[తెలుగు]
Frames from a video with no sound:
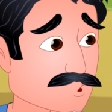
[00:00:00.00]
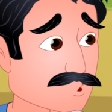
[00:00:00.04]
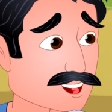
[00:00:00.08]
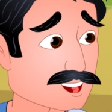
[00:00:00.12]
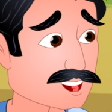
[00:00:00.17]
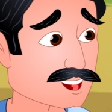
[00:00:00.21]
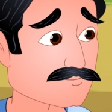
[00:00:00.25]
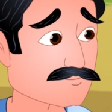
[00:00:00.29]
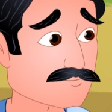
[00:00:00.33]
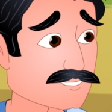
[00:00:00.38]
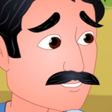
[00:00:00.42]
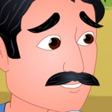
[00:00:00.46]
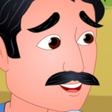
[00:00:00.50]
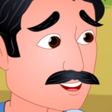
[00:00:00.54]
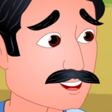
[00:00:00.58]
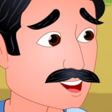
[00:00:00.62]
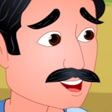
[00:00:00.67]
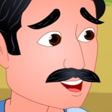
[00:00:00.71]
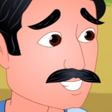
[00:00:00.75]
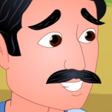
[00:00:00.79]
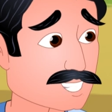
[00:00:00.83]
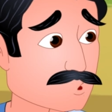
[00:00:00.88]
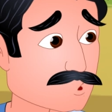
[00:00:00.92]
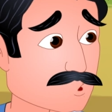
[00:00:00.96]
ఏదైనా
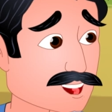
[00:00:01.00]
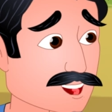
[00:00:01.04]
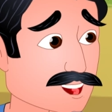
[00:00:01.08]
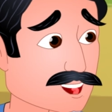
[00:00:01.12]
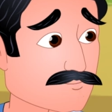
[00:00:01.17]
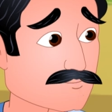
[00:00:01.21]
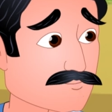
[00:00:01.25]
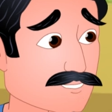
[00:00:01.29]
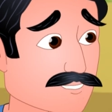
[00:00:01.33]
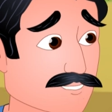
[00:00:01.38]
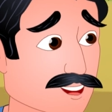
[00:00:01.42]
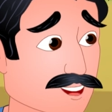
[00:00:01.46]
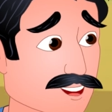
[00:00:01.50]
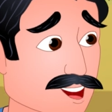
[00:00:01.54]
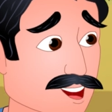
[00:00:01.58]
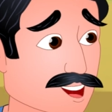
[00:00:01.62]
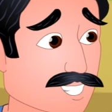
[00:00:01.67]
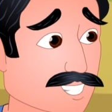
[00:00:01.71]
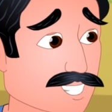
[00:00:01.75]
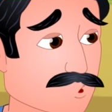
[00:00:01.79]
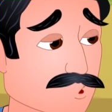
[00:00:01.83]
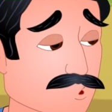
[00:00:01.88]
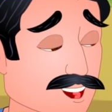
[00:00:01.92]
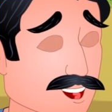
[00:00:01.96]
మార్గం చూపించమని
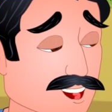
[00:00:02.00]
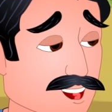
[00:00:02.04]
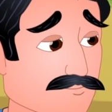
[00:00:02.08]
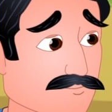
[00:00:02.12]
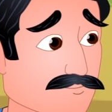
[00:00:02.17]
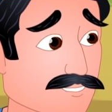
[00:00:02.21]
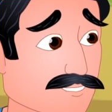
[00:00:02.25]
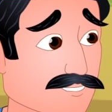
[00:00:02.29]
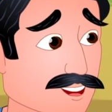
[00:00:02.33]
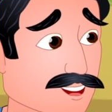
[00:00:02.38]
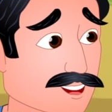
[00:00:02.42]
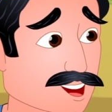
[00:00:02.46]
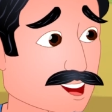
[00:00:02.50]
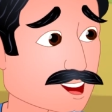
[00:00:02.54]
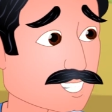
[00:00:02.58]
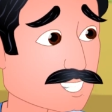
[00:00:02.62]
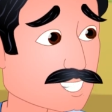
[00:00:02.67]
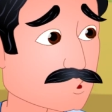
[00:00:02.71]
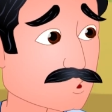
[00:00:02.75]
అడుగుదాం షిరిడి